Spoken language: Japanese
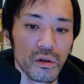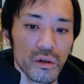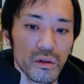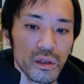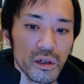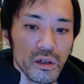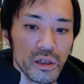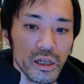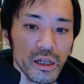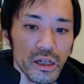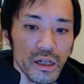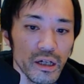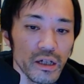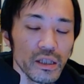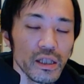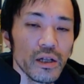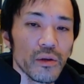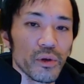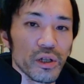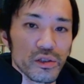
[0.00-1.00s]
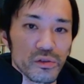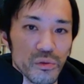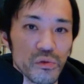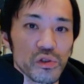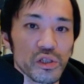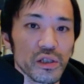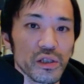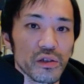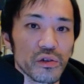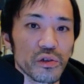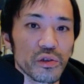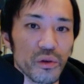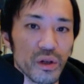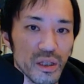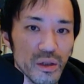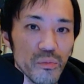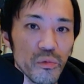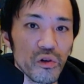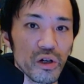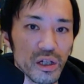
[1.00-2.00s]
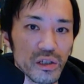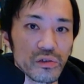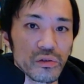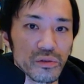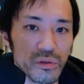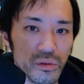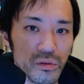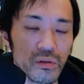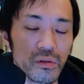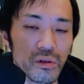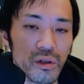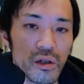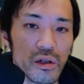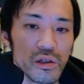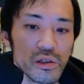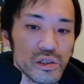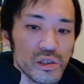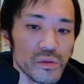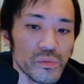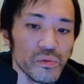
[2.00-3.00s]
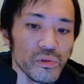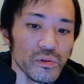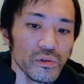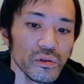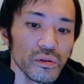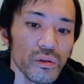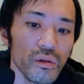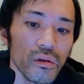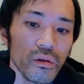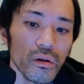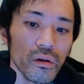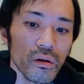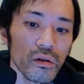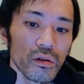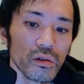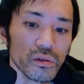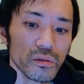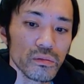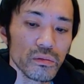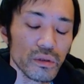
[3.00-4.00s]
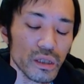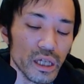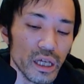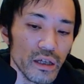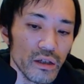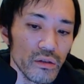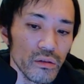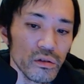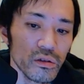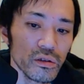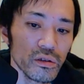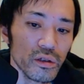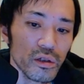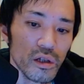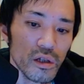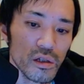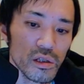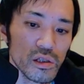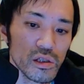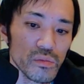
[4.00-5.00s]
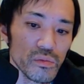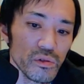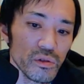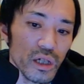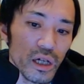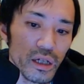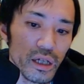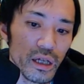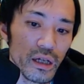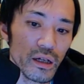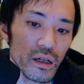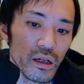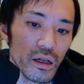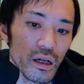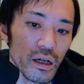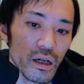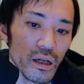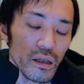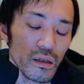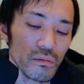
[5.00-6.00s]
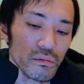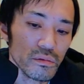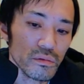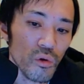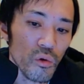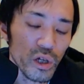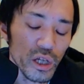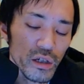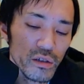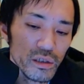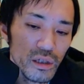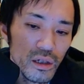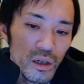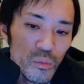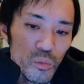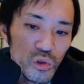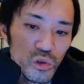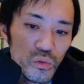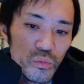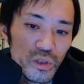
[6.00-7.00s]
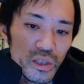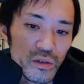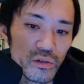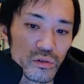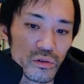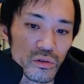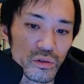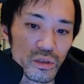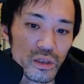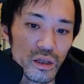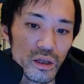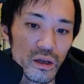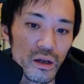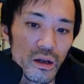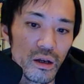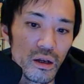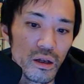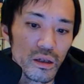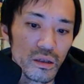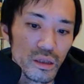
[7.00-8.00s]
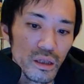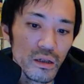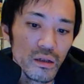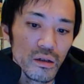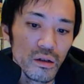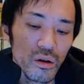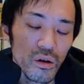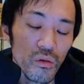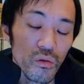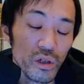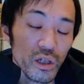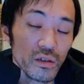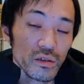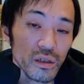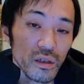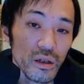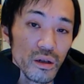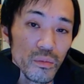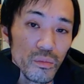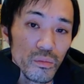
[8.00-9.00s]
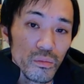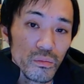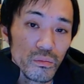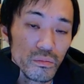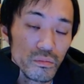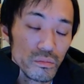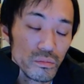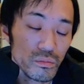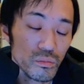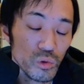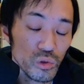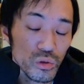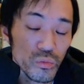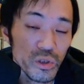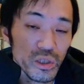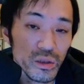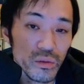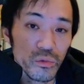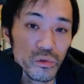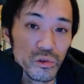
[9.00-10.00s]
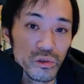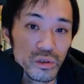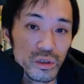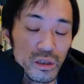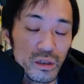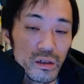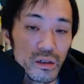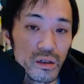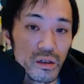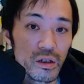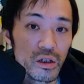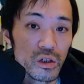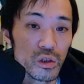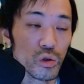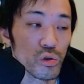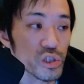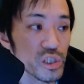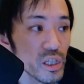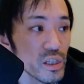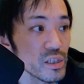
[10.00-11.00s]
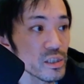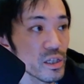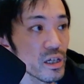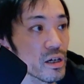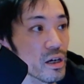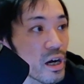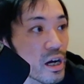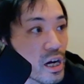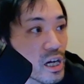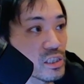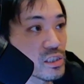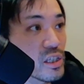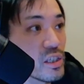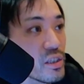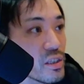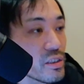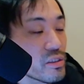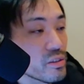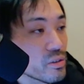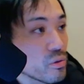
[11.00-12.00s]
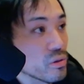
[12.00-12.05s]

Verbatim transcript: ら結果が出ればいいんですよ教えてる人がね僕からすると自分の結局自分が結果お客さんが求めてるのってねお客さんが求めてるものって吉谷さんが稼いで